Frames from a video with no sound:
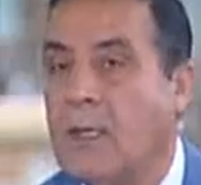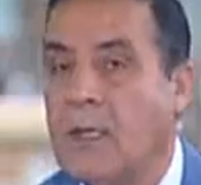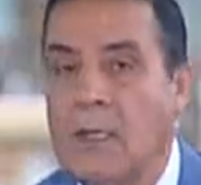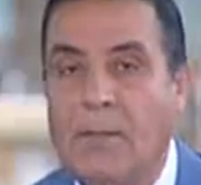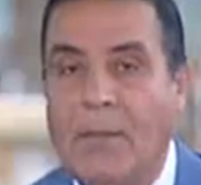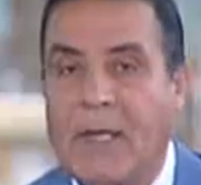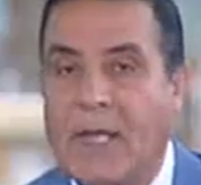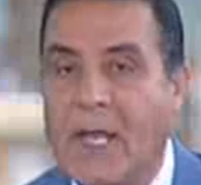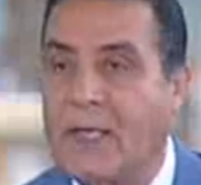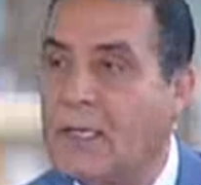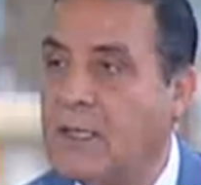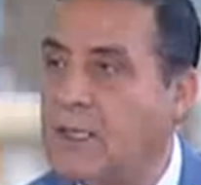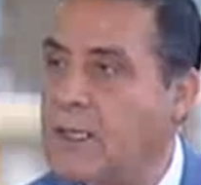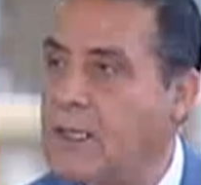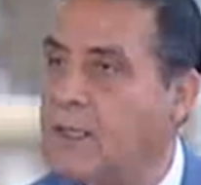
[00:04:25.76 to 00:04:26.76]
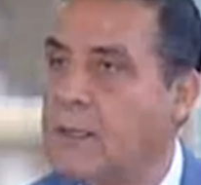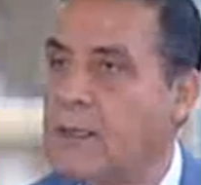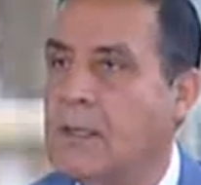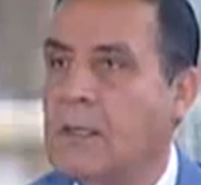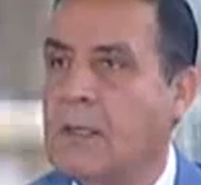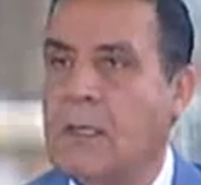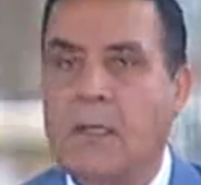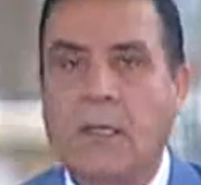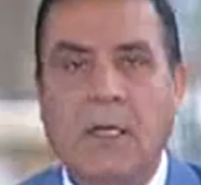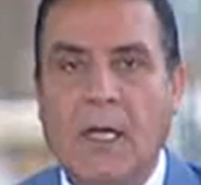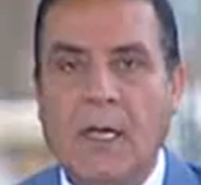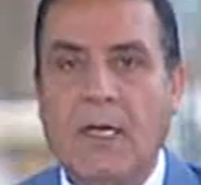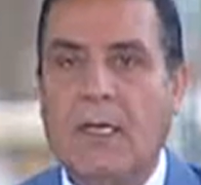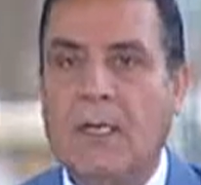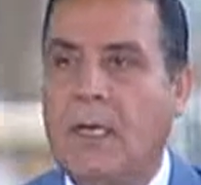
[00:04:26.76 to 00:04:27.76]
المكانه دي
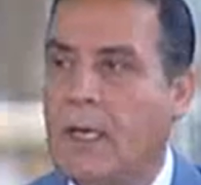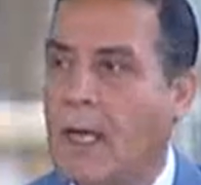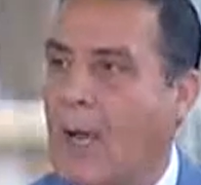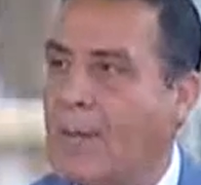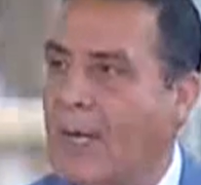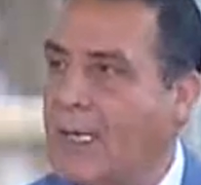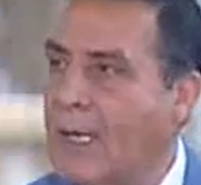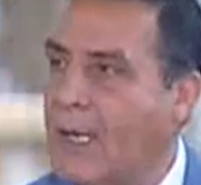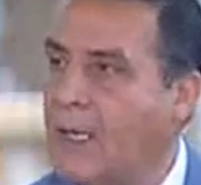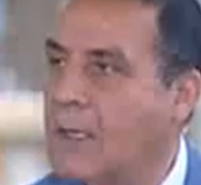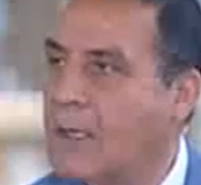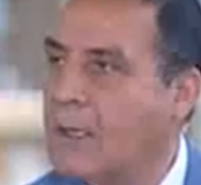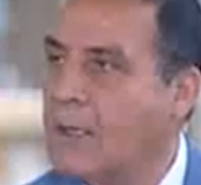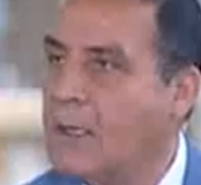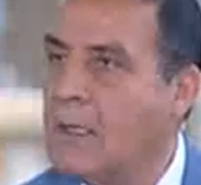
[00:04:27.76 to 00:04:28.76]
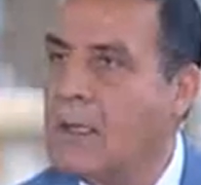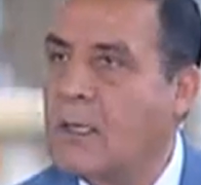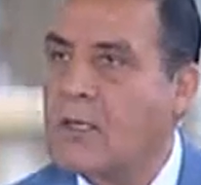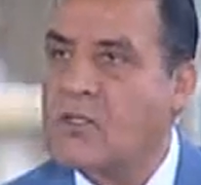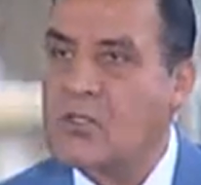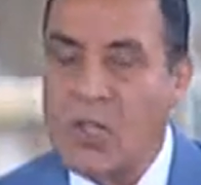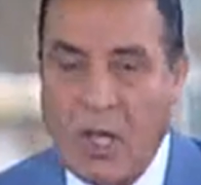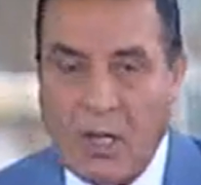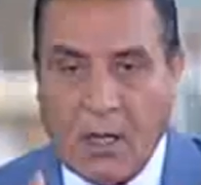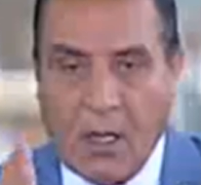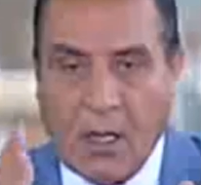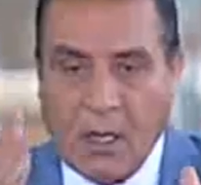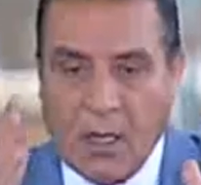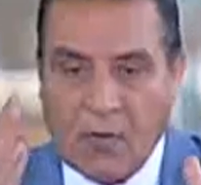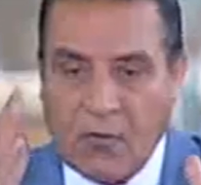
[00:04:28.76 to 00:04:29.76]
ايه اللي عملها
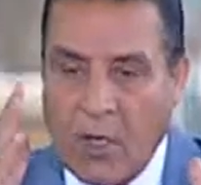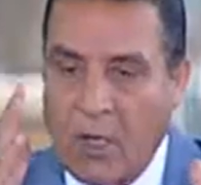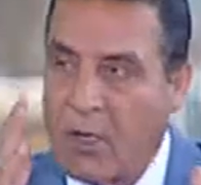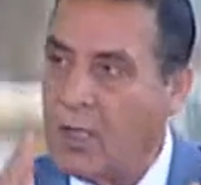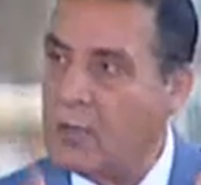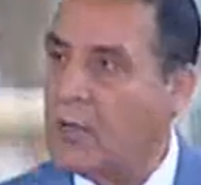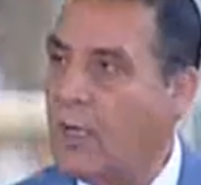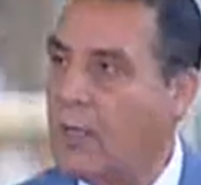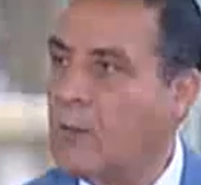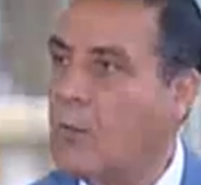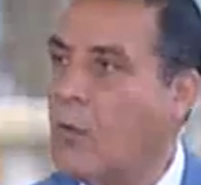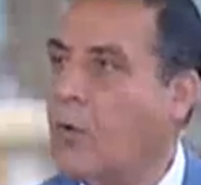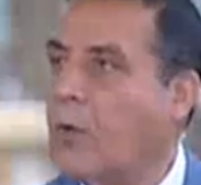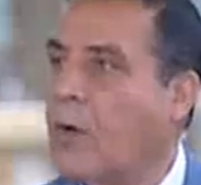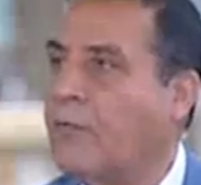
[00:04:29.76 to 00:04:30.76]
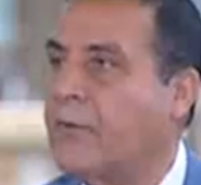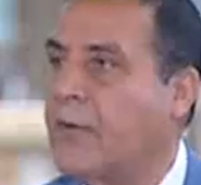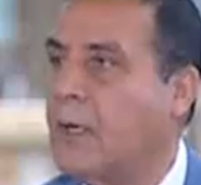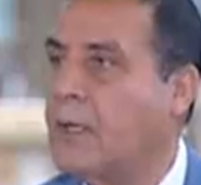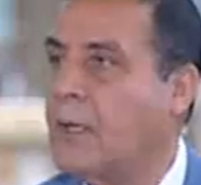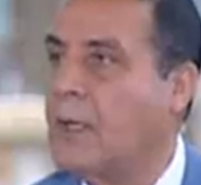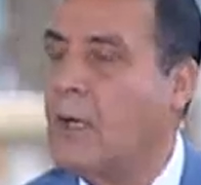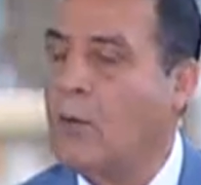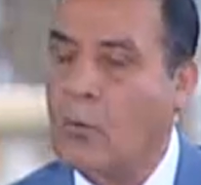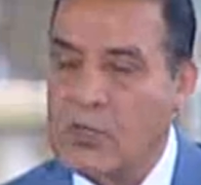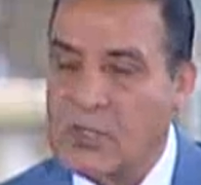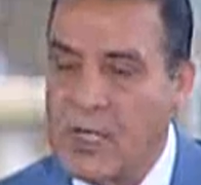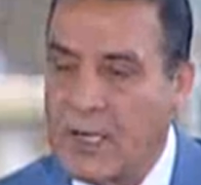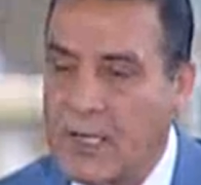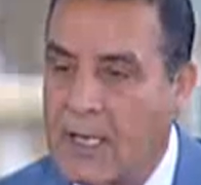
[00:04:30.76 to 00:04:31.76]
صاغها صاغتها الجغرافيا
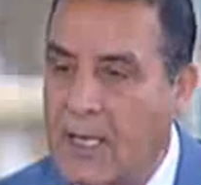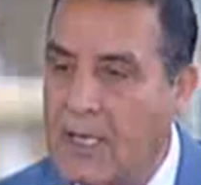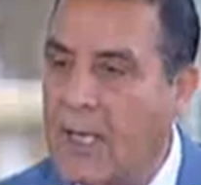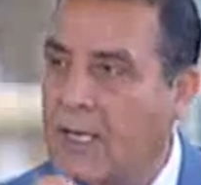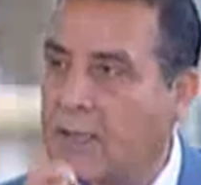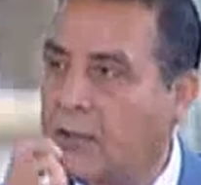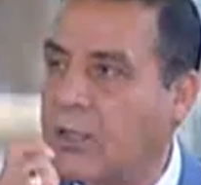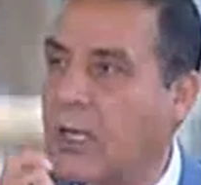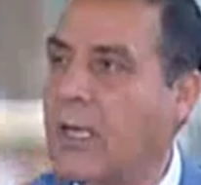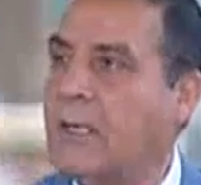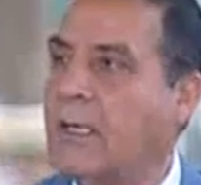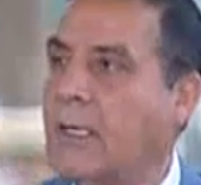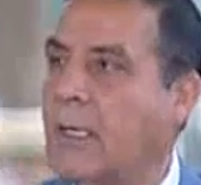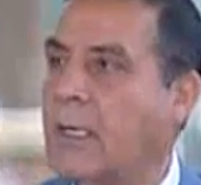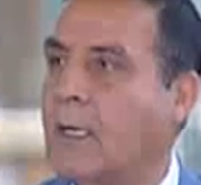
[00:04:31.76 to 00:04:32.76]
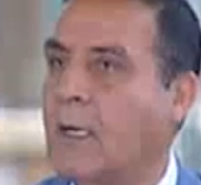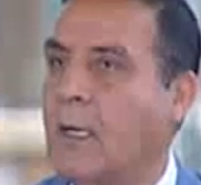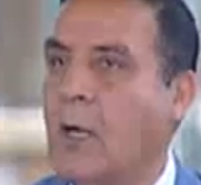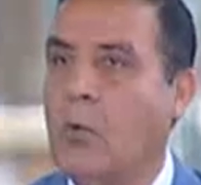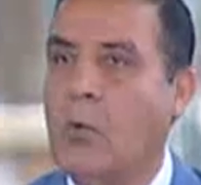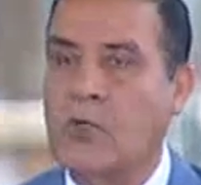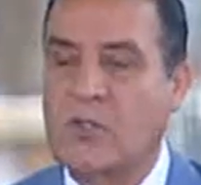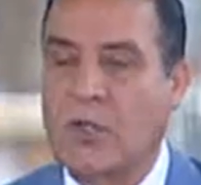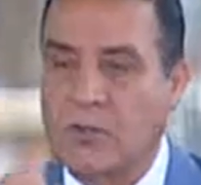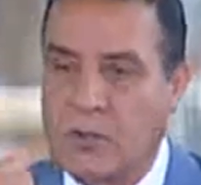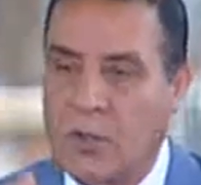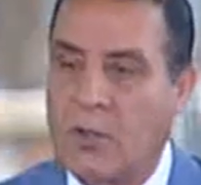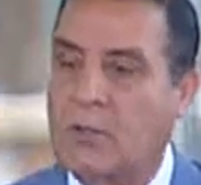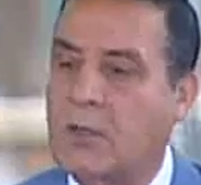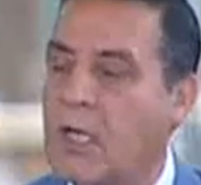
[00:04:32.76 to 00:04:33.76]
وسجلها التاريخ
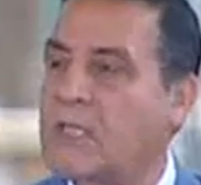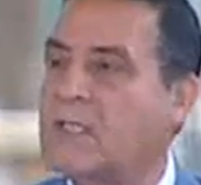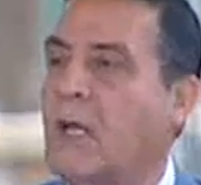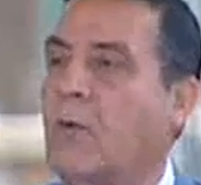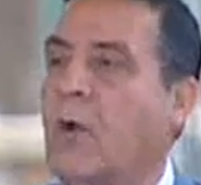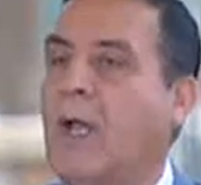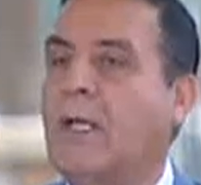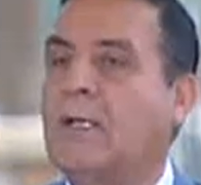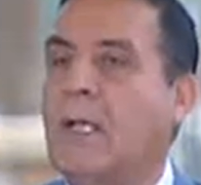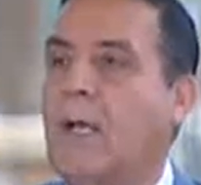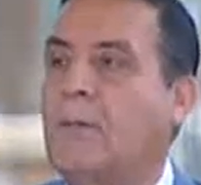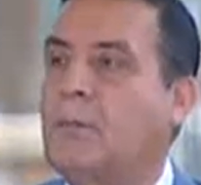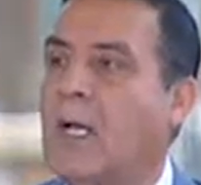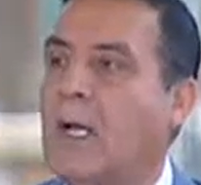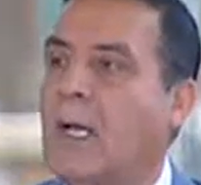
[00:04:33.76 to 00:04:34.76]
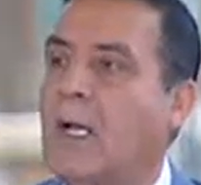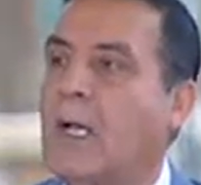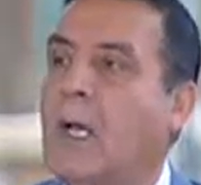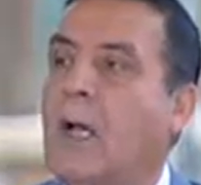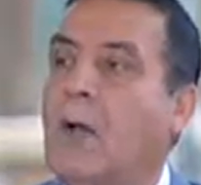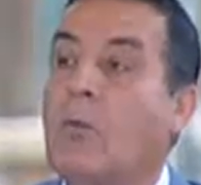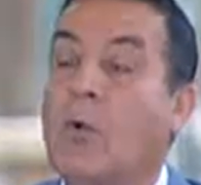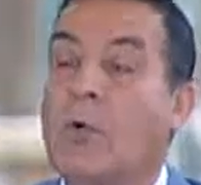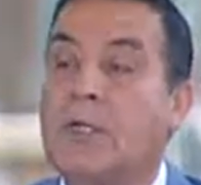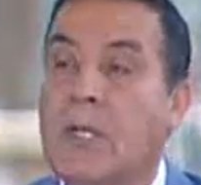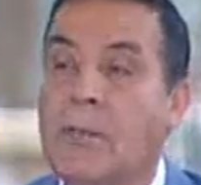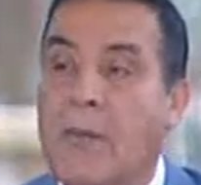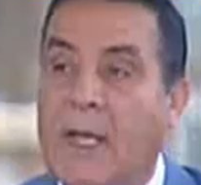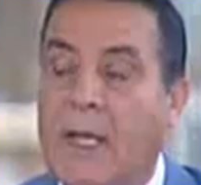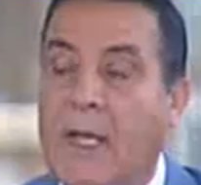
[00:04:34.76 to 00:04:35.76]
وسطرتها سواعد أبنائها
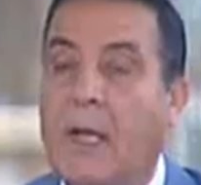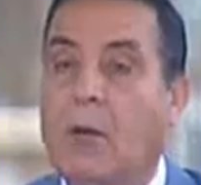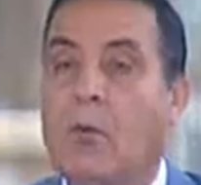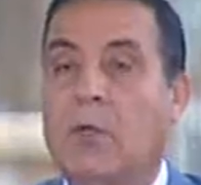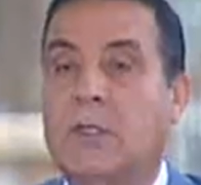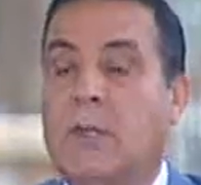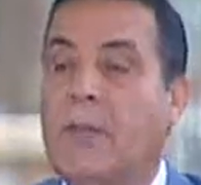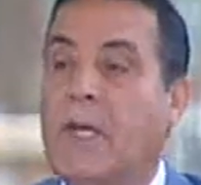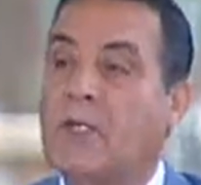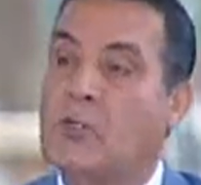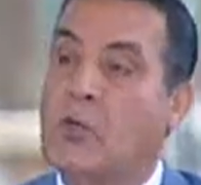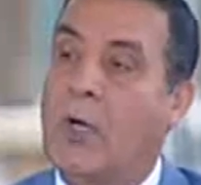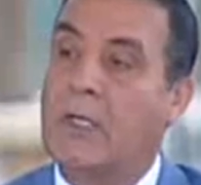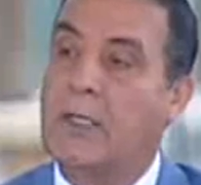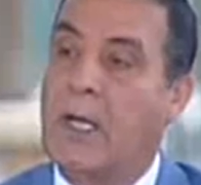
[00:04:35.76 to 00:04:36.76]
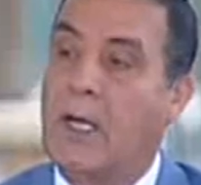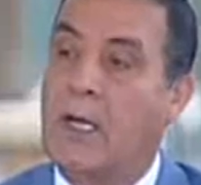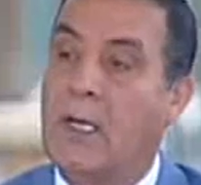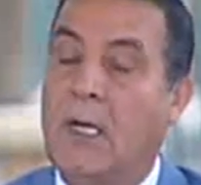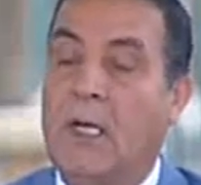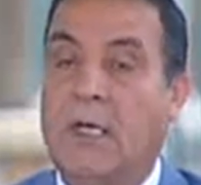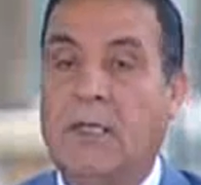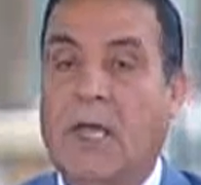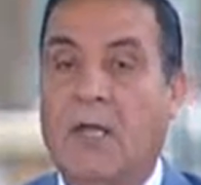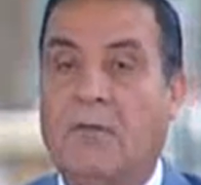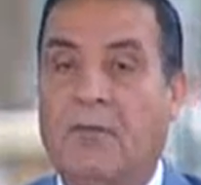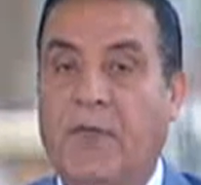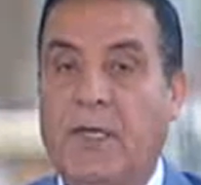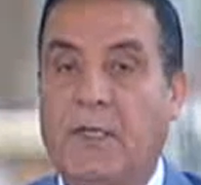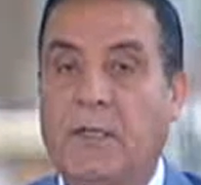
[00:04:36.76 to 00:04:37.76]
ودماء, ودماء شهدائها احنا
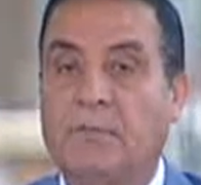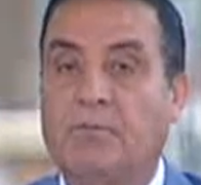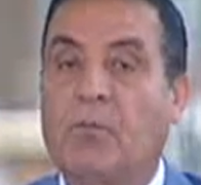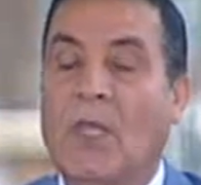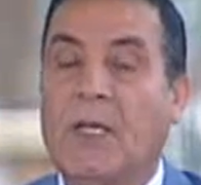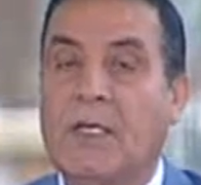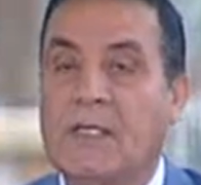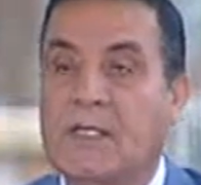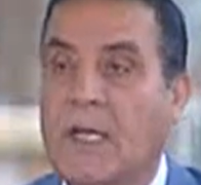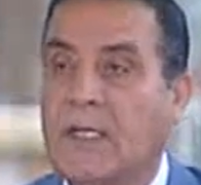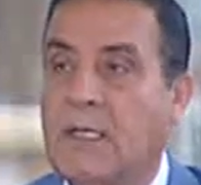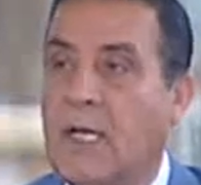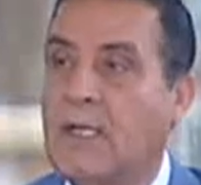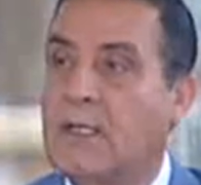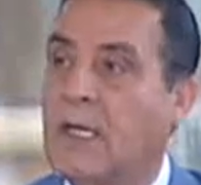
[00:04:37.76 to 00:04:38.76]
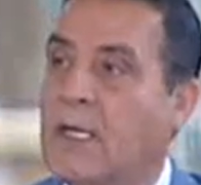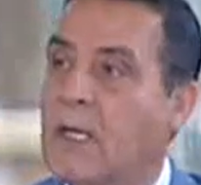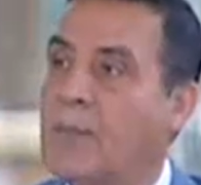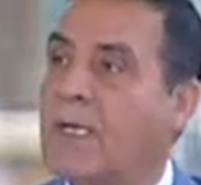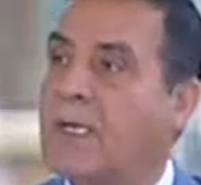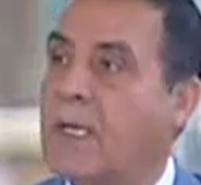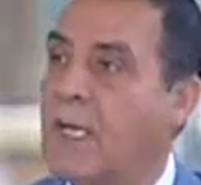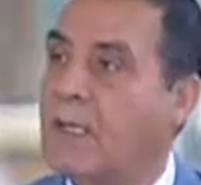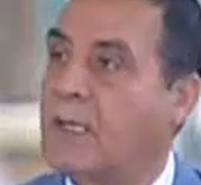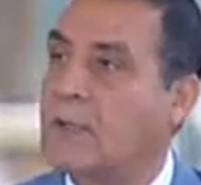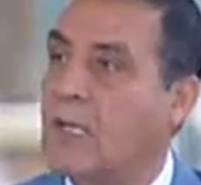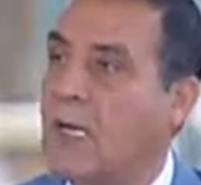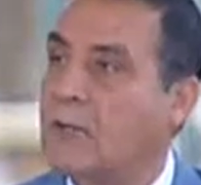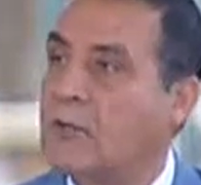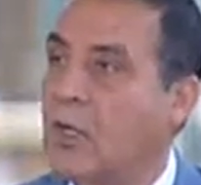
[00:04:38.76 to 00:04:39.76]
عارفين أن سيناء دائما كانت
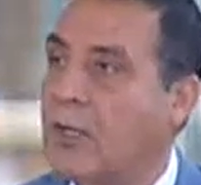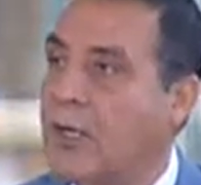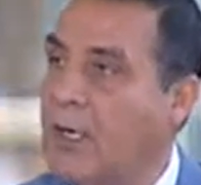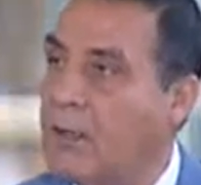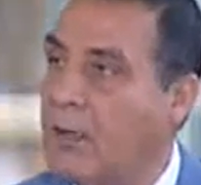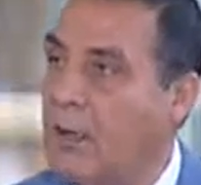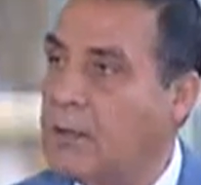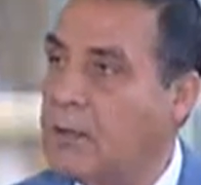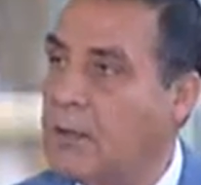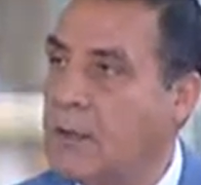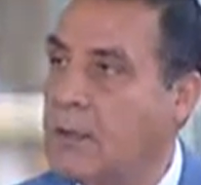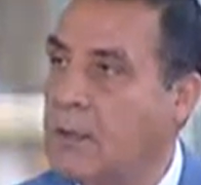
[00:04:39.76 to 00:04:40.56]
طريقا